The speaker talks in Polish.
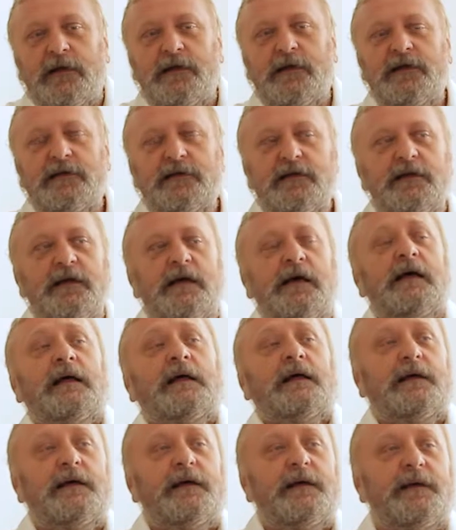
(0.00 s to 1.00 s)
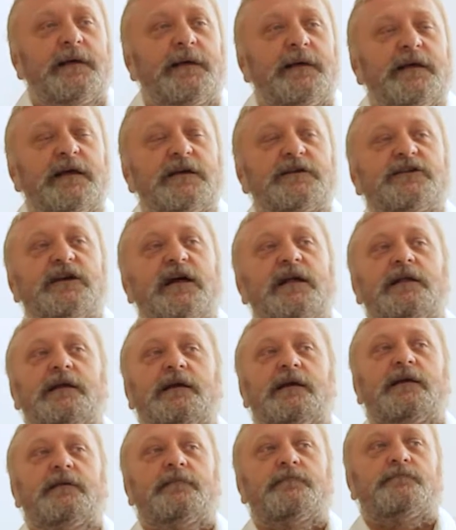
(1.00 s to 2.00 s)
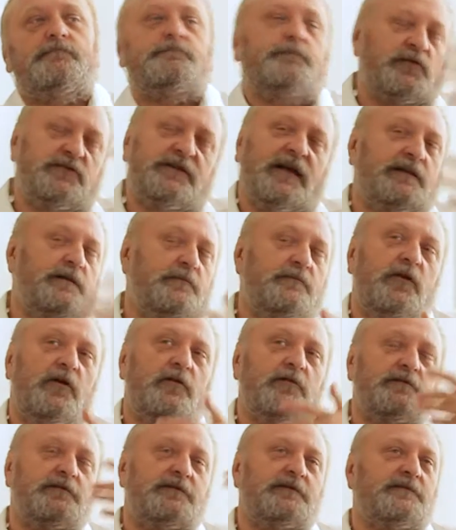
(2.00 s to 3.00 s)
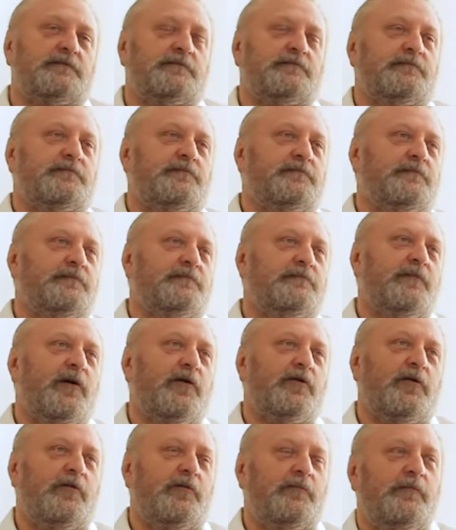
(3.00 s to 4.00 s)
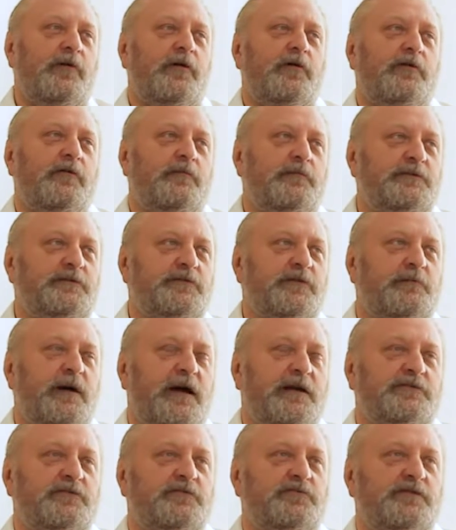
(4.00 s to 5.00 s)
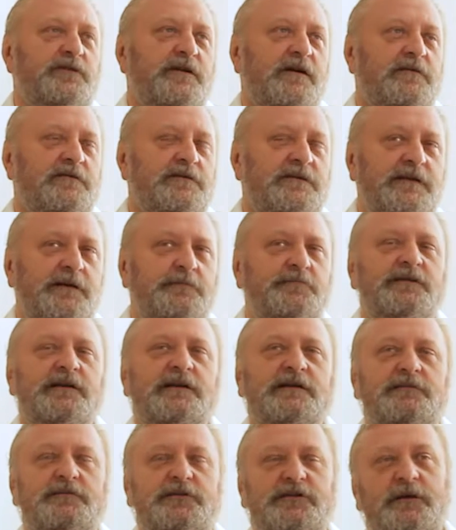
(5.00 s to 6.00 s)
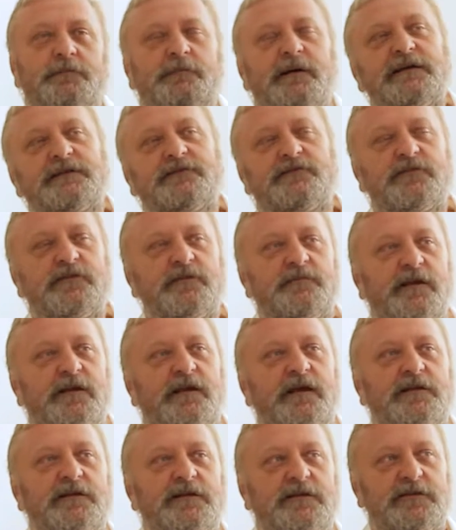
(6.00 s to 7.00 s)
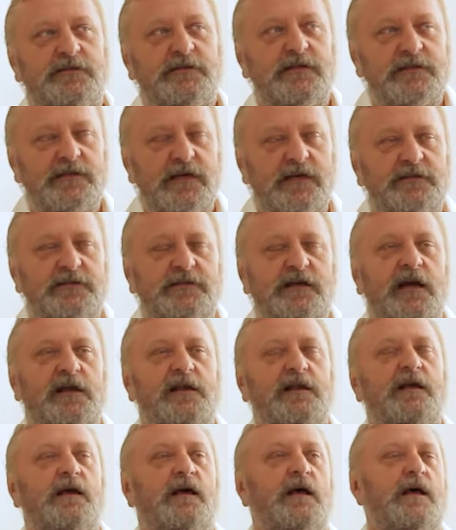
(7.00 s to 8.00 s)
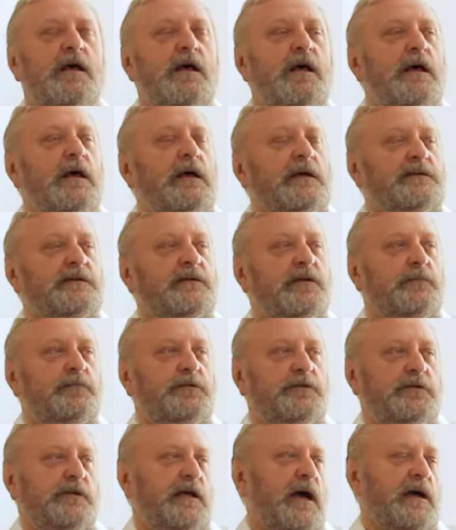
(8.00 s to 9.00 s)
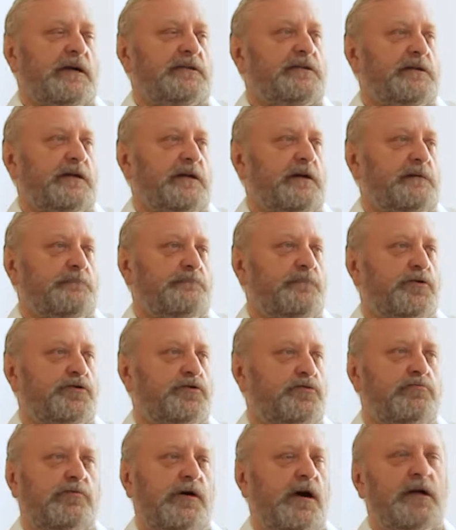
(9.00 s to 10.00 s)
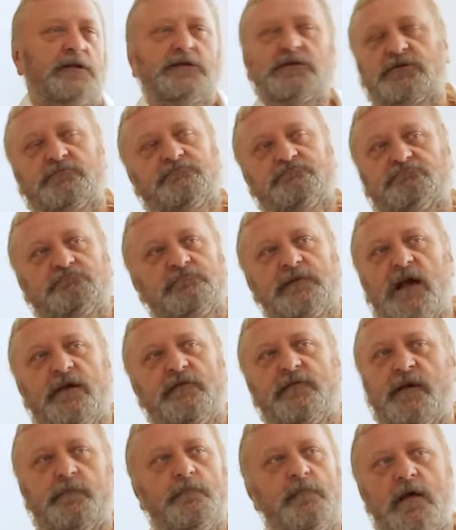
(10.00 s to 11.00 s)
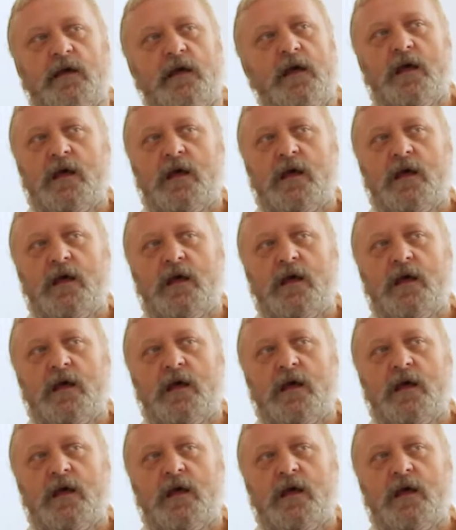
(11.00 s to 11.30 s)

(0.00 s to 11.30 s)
Jeżeli, e, jeżeli Poza tym no, mogą, mogą być bardzo różne koncepcje. Gdybyście Państwo sobie kiedyś zechcieli zrobić tak, że posłuchać, nie wiem,